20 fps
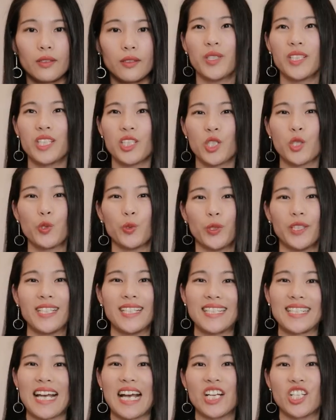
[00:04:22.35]
如果你是处于
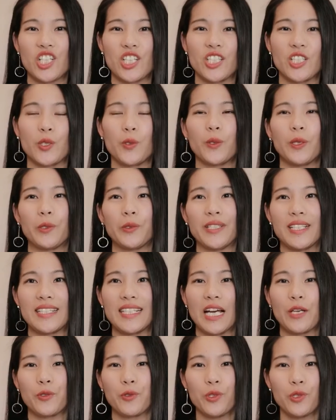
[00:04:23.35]
以下时期或者有以
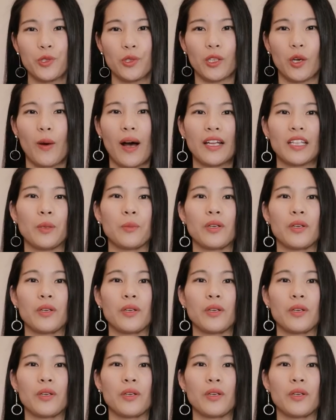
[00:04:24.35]
下需求的话，